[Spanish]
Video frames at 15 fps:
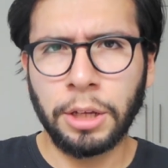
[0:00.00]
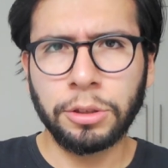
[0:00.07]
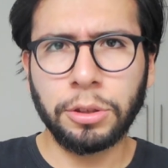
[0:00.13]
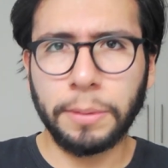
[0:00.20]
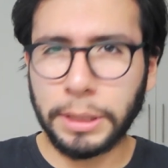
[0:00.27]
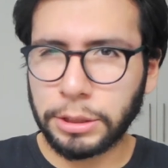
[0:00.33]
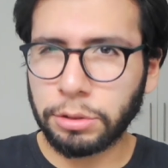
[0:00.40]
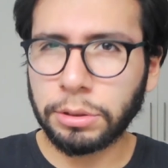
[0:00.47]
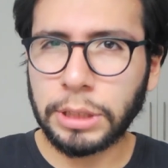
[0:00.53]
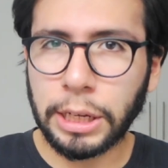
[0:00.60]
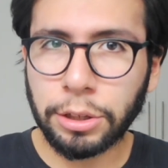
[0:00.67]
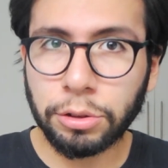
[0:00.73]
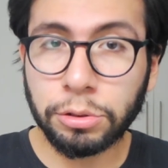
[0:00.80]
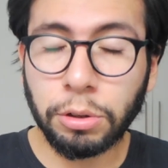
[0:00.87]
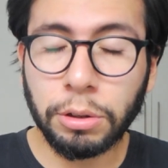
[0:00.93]
Sobre estos
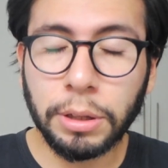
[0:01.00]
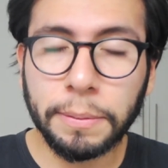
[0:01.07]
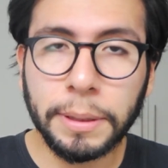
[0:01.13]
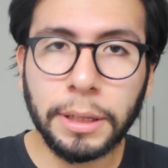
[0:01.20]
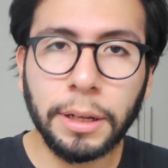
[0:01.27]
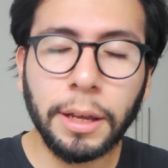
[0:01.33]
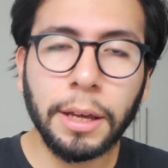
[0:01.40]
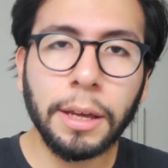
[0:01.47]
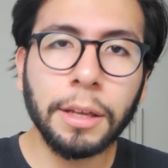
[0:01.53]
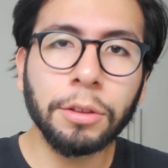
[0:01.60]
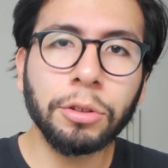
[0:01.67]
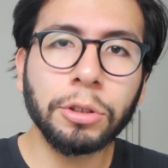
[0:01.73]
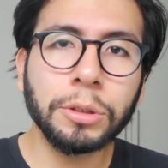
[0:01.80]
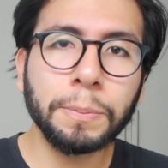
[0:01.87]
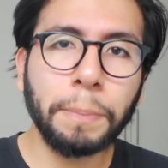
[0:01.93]
años lo dividiré
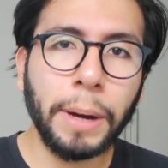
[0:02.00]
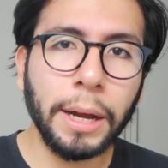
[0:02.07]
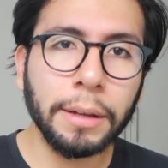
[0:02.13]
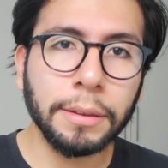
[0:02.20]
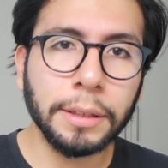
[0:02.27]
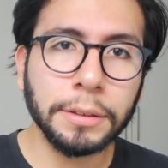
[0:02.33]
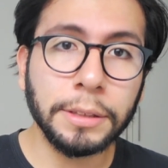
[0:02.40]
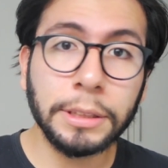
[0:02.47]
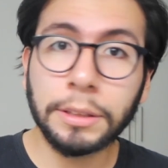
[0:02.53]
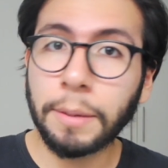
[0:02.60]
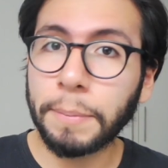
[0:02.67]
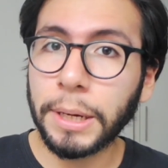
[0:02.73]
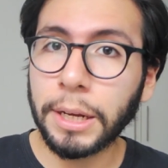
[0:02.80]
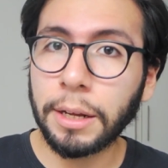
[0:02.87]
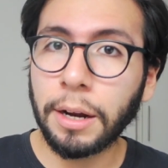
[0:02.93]
en dos partes. De
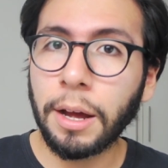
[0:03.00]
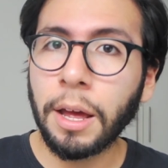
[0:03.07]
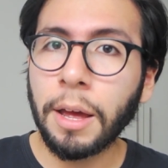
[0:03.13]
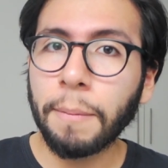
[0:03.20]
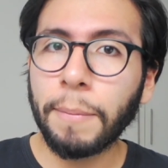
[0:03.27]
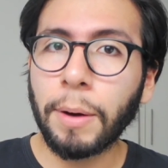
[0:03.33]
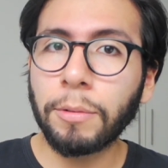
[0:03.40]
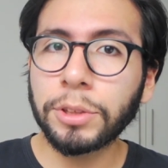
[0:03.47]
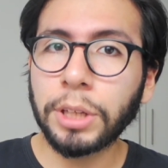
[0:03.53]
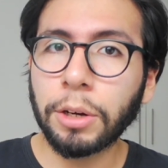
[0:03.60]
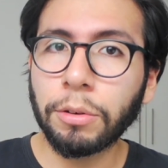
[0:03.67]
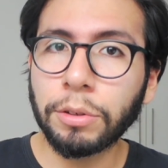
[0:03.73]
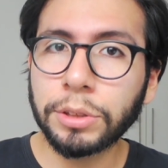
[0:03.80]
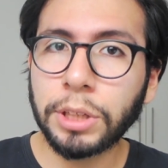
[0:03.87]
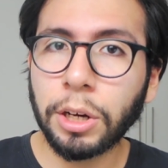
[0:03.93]
esta manera vamos
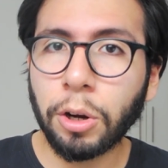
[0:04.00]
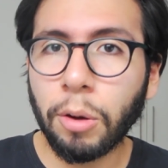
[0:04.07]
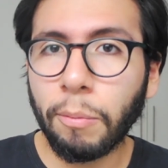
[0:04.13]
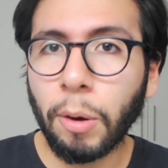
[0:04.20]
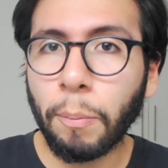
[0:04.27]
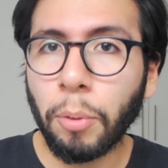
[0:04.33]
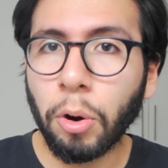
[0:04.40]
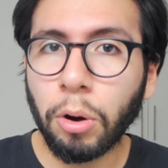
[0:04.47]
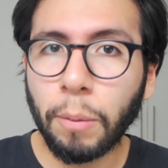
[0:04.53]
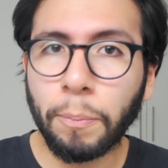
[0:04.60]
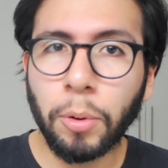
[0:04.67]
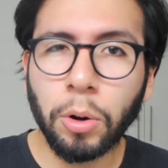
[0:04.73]
a conocer cómo poco a